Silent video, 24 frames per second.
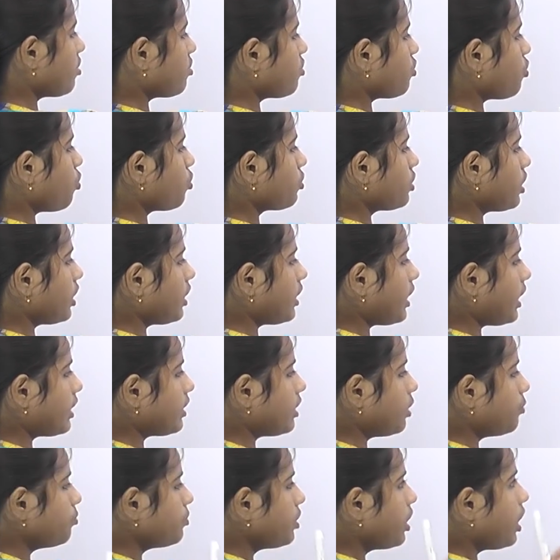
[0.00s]
সিক্স রোতে
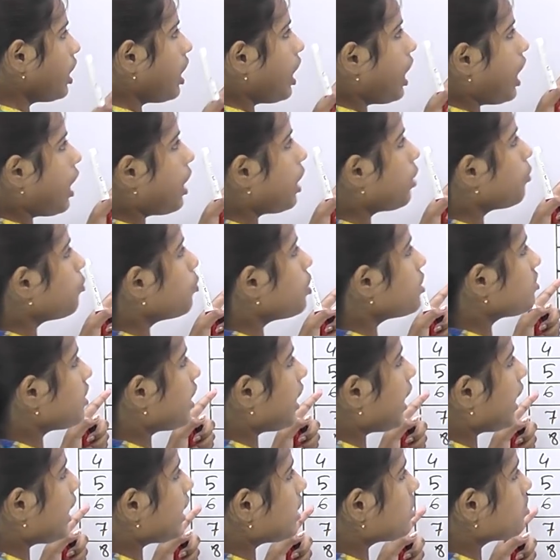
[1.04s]
দেখতাম এরা বলেছে
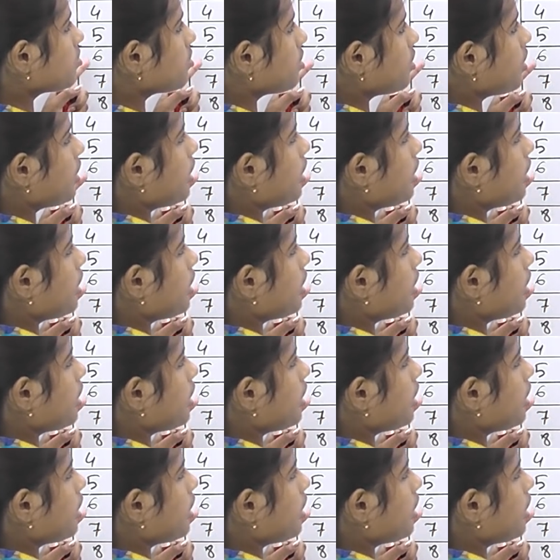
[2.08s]
এইট